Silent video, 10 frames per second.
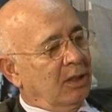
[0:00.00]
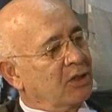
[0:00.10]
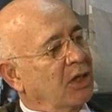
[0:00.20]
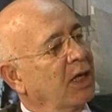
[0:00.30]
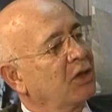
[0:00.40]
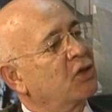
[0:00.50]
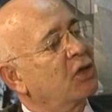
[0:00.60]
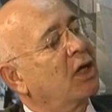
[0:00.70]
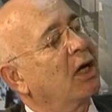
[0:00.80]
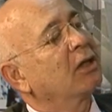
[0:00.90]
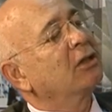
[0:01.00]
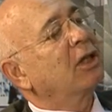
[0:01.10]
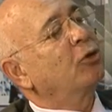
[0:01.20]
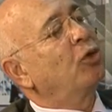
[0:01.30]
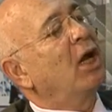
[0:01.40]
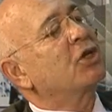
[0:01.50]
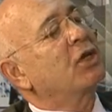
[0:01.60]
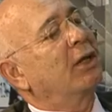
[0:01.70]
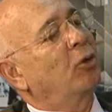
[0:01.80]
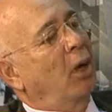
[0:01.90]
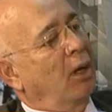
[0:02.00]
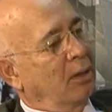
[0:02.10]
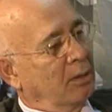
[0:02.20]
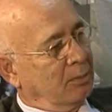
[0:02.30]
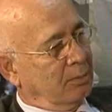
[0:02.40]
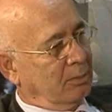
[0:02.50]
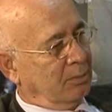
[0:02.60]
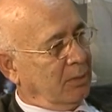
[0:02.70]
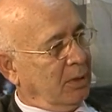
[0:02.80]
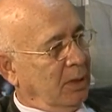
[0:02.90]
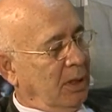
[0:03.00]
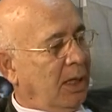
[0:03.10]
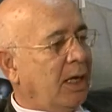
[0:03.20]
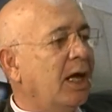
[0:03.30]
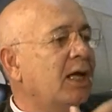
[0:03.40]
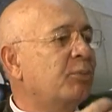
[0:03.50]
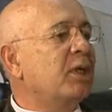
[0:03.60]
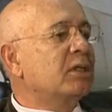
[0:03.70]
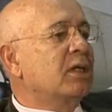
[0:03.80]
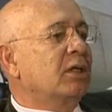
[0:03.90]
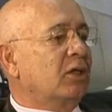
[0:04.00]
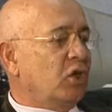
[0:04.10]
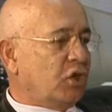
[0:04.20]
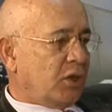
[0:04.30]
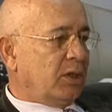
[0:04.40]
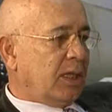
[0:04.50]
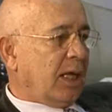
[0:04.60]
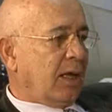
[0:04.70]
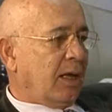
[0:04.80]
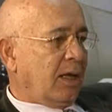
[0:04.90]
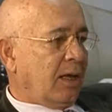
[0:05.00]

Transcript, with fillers: Sanatçı karnında güneşle doğar. Eğer bir insanın içinde